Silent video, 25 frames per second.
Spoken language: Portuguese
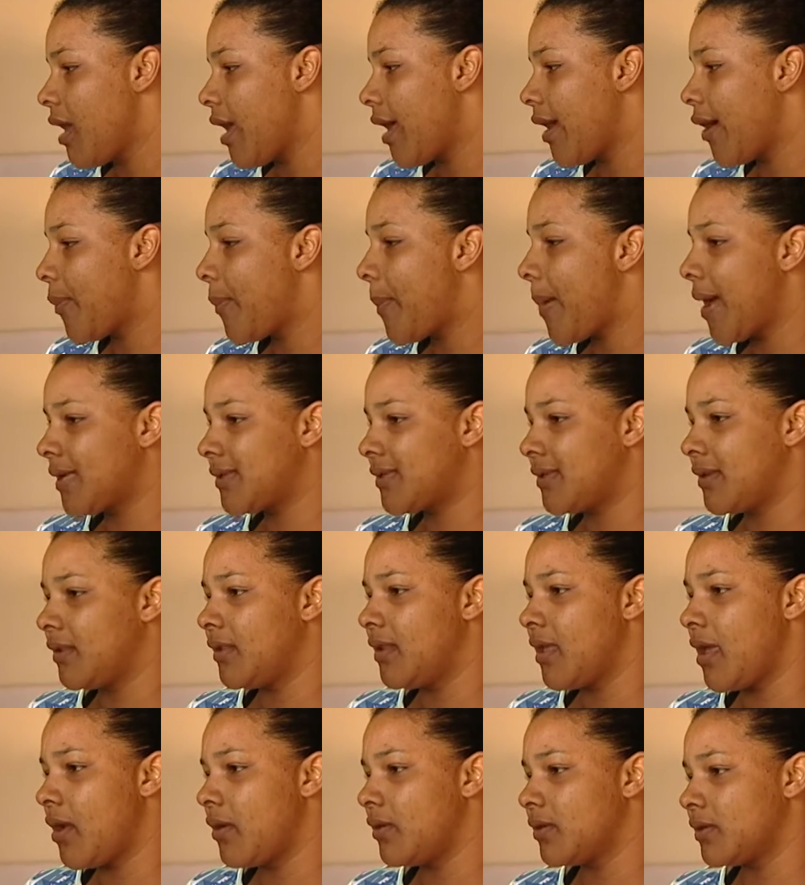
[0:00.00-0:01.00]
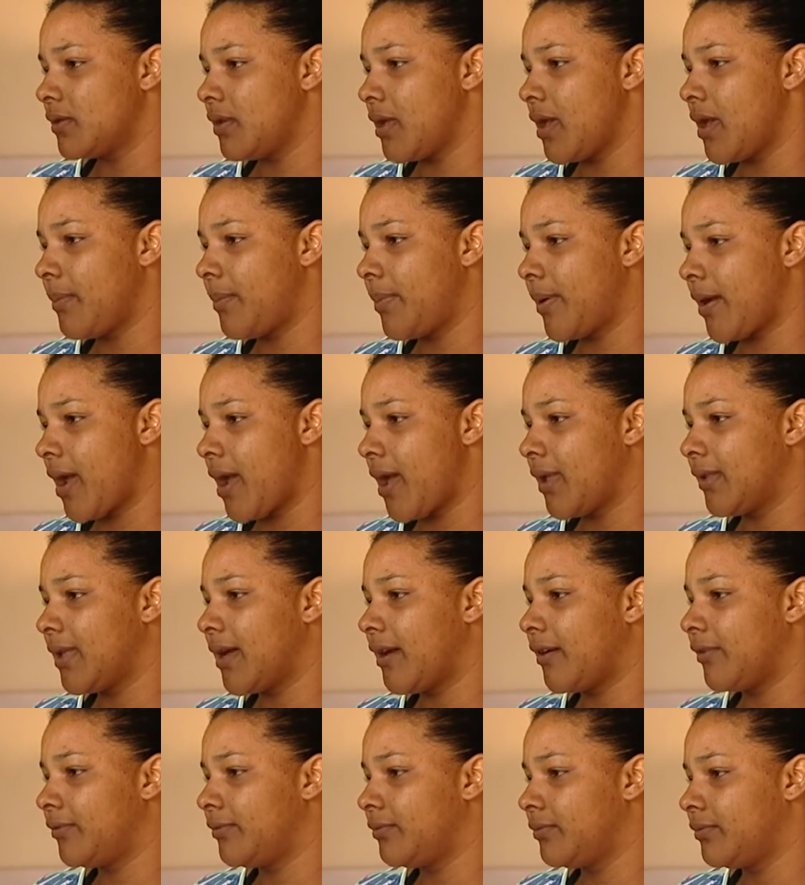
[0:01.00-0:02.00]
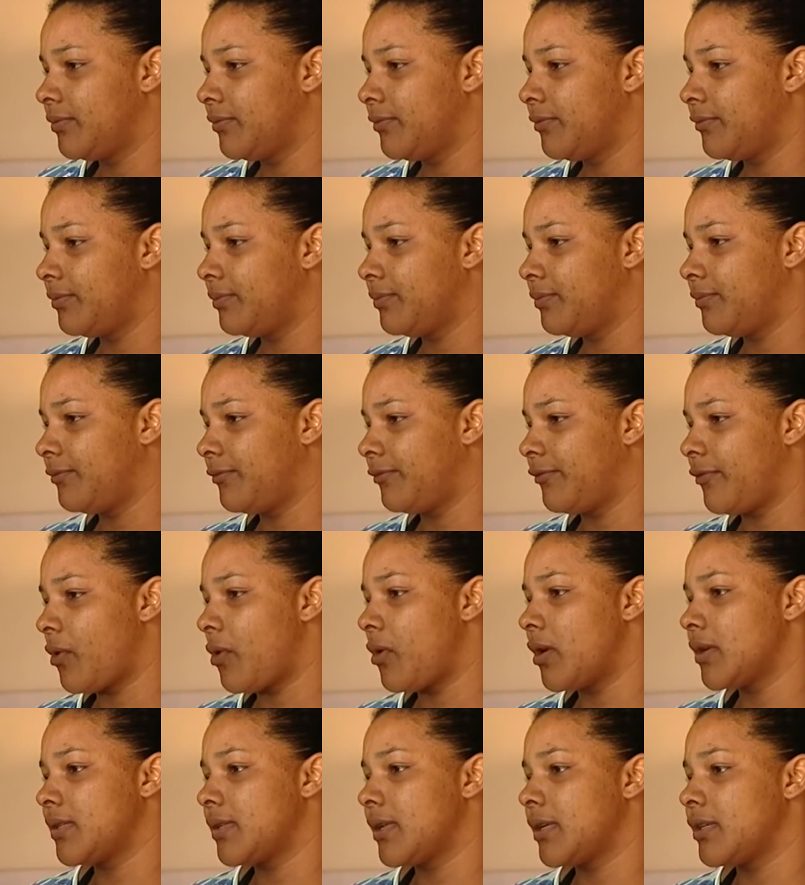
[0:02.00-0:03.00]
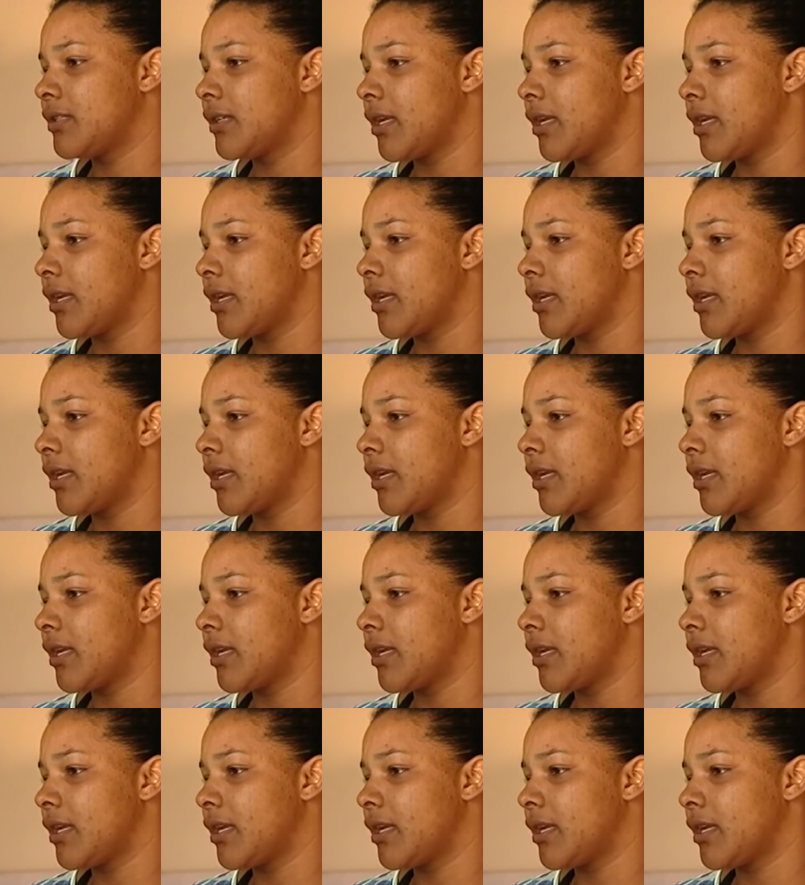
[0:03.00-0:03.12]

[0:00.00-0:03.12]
Eu peço a Deus, né, para dar força a